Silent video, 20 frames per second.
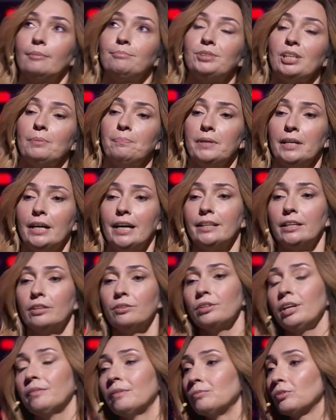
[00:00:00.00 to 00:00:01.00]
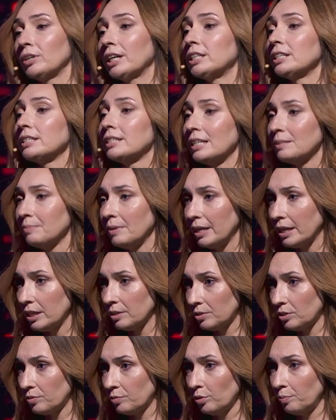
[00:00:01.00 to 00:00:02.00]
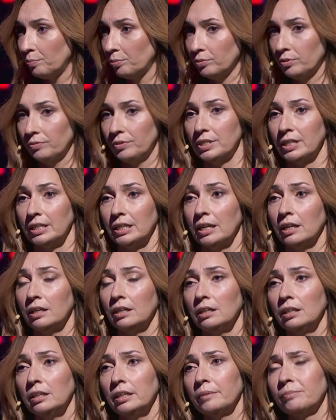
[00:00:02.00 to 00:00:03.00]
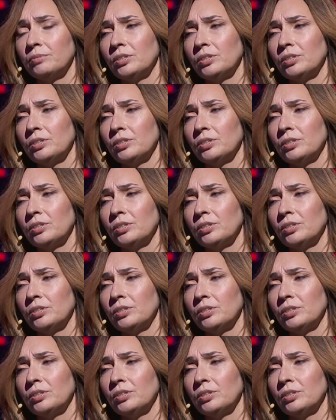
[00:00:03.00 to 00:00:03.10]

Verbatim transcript: przepychana, no nie wiem, no każdy z nas ma jakiś swój punkt widzenia i ja